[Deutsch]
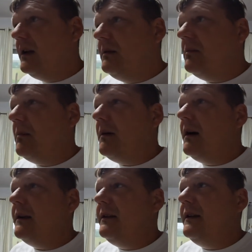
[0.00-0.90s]
Die Mama
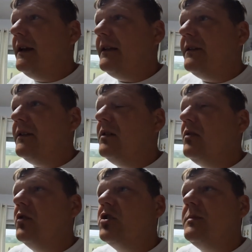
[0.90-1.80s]
hat hier Essen
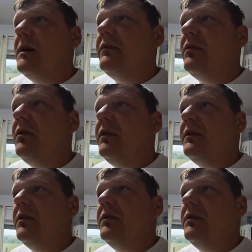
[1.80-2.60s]
gekocht schon mal für heute.